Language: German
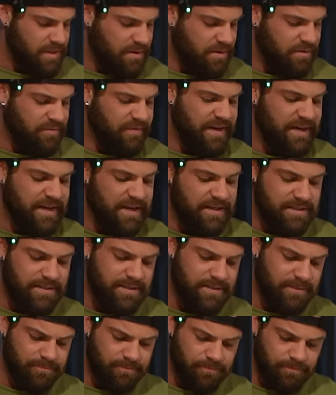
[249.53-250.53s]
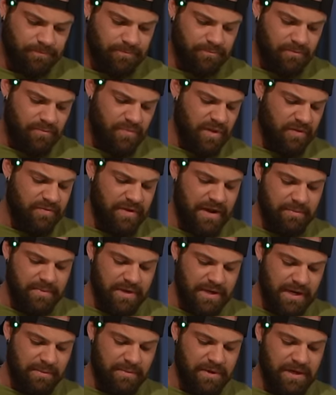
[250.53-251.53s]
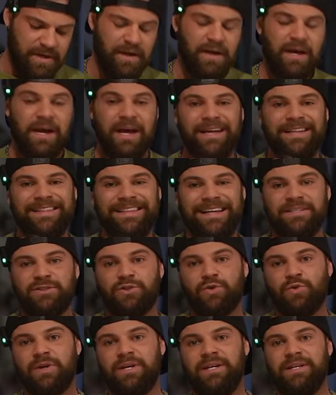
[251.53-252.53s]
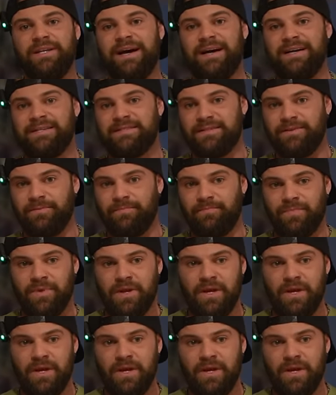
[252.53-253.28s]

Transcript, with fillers: Und weiter geht's. Wir haben hier einmal Natokinase.